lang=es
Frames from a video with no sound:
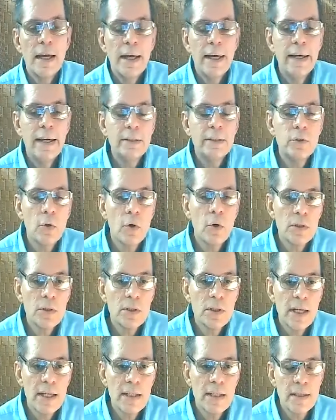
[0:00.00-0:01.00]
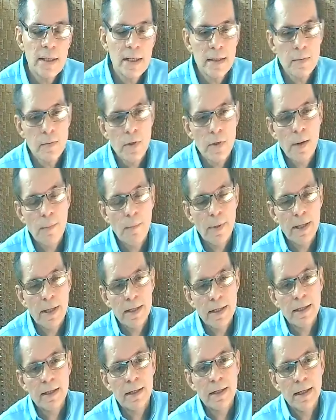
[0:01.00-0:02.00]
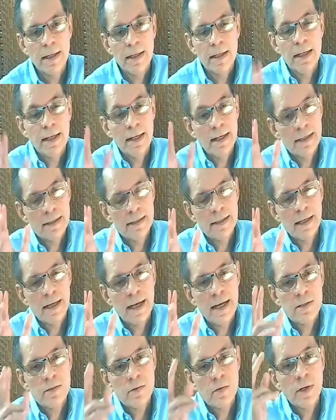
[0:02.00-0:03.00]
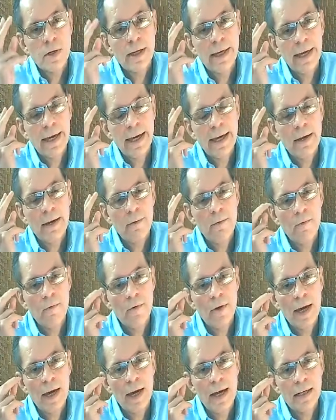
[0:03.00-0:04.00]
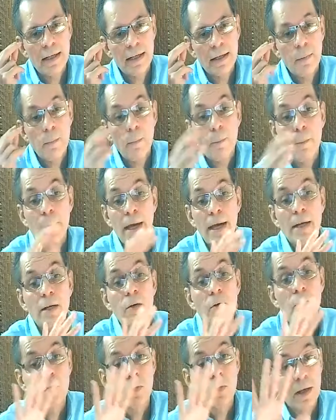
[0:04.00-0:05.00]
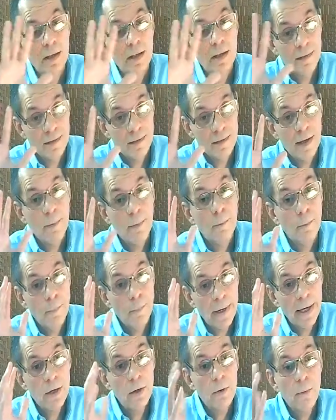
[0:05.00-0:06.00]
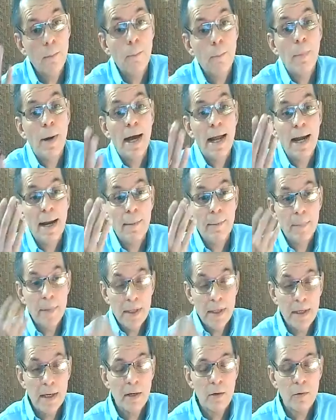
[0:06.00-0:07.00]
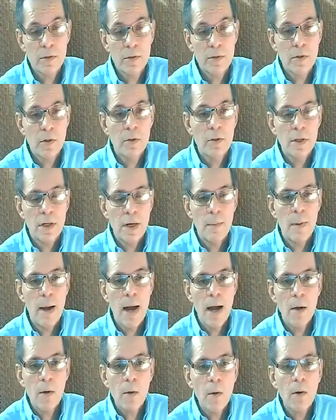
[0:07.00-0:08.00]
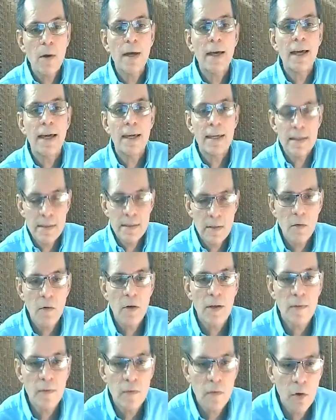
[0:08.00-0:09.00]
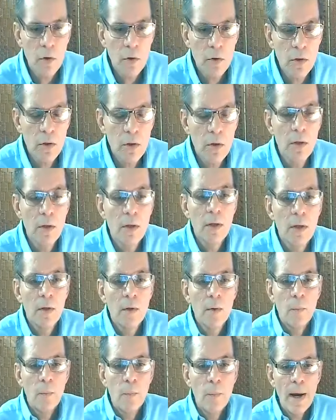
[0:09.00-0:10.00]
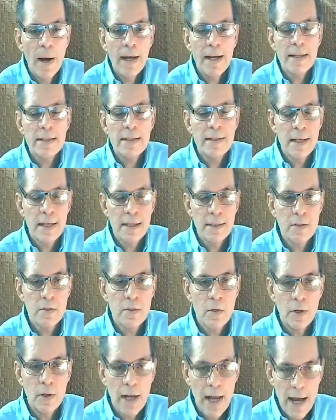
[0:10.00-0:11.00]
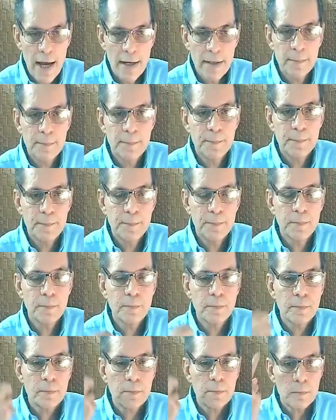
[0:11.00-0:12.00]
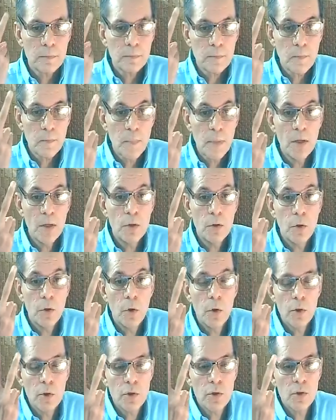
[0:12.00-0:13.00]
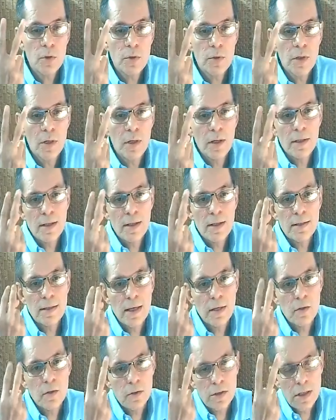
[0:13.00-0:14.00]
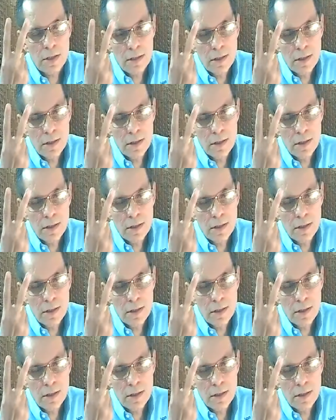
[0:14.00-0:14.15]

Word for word: Entonces, les voy a pedir en, en, este caso que vean, vean los que deseen, pero para mí en cuestión trabajo, esta ocasión van a seleccionar dos, ya sea dos